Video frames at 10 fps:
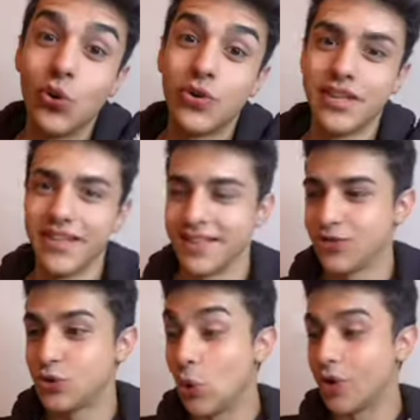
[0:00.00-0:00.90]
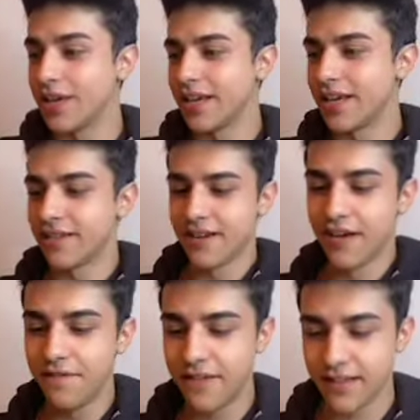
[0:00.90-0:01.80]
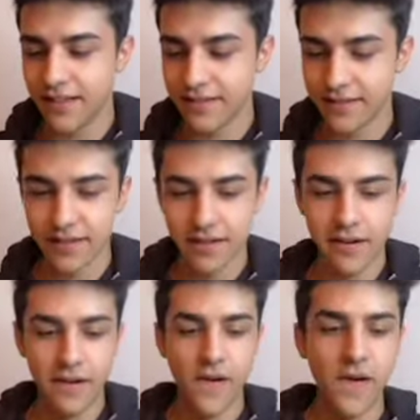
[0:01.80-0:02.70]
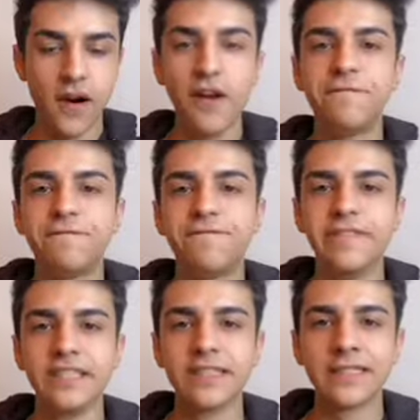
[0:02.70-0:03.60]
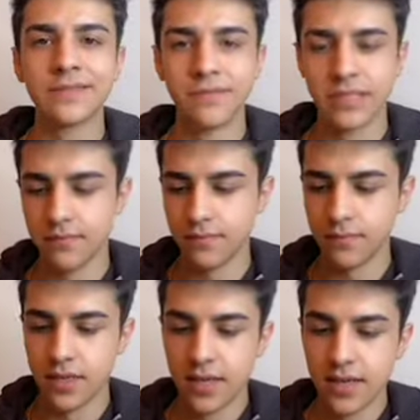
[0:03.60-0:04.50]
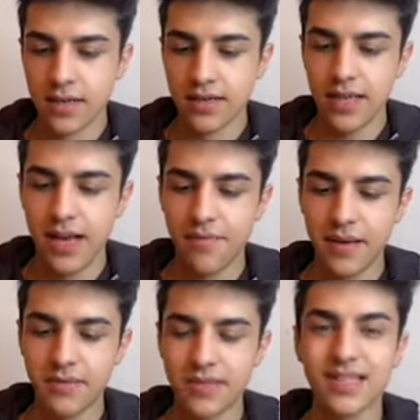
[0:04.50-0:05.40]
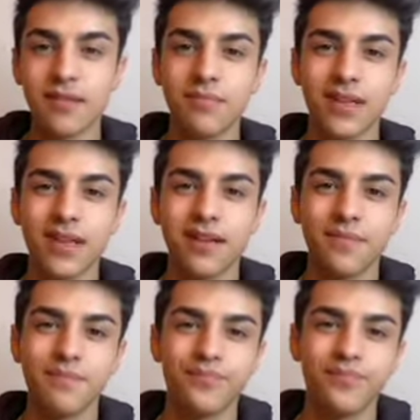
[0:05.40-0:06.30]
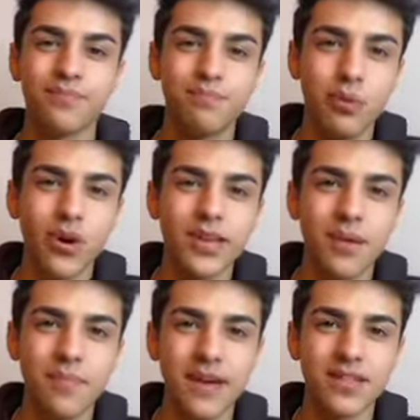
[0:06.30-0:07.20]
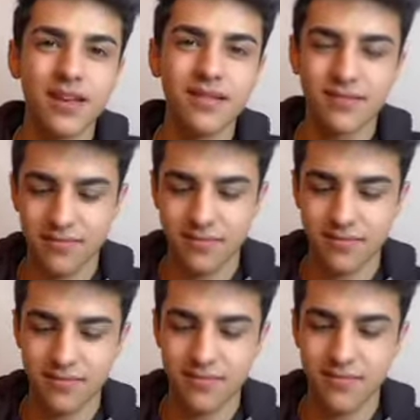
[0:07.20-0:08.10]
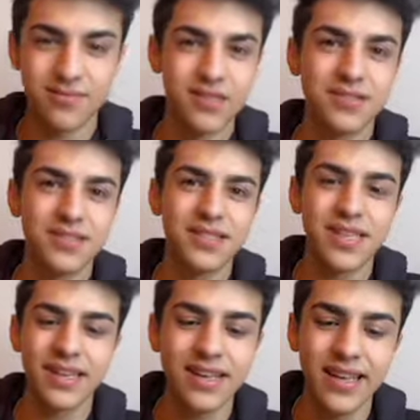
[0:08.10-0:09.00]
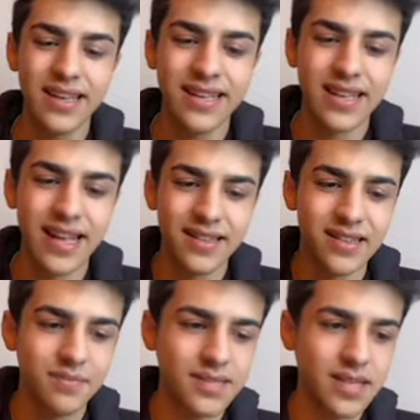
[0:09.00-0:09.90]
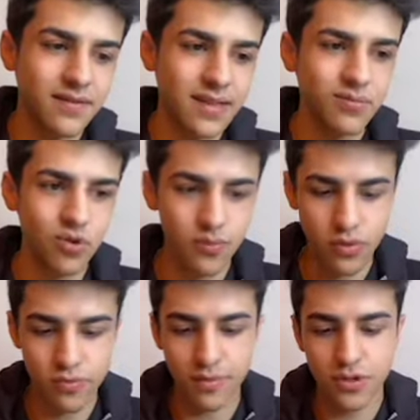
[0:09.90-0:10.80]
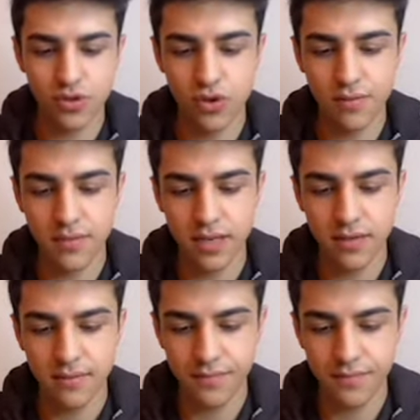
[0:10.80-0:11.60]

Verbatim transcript: Çok iyi. Çok iyi. Aferin. Aferin kızım benim. Ya benim kızlarım bana börek yaparken sizce ne kadar ilgilendirir bir sevgilimin olup olmaması şu an beni?